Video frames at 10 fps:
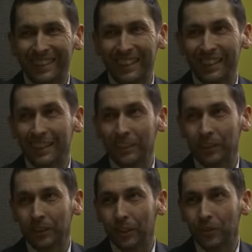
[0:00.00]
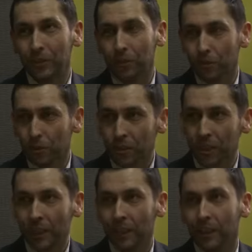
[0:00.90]
Nie, nie, nie. To, to, to już
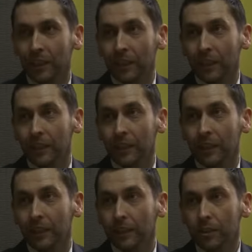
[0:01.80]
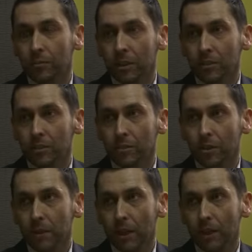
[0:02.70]
nie. E, natomiast no,
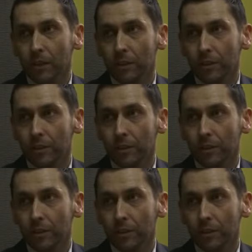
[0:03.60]
trzeba